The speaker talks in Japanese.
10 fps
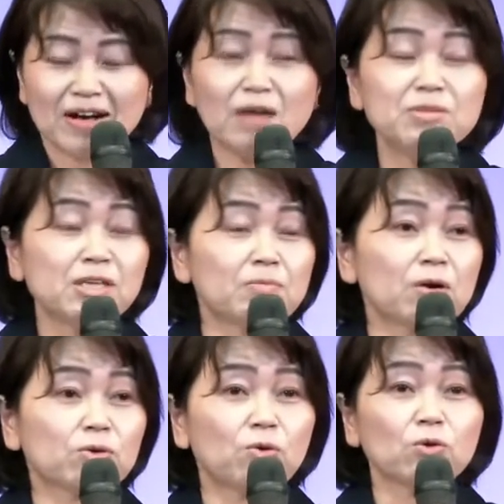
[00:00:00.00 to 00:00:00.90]
神様
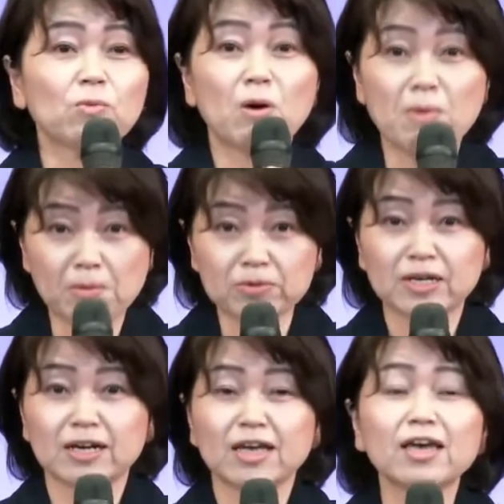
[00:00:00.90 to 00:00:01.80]
は言葉を守る
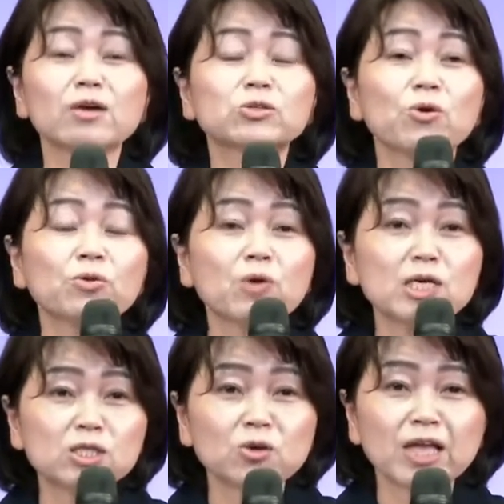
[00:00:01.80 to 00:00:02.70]
から契約書本当は
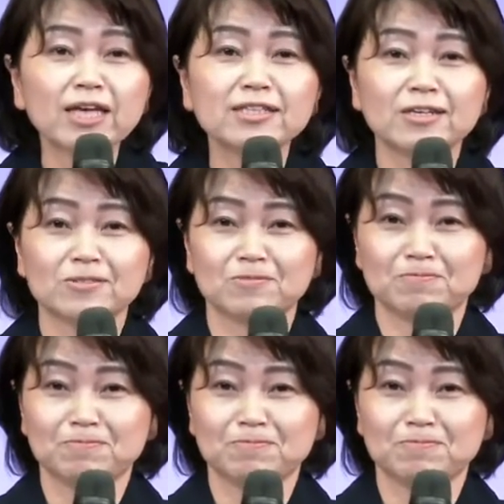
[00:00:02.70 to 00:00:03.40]
必要ないんです。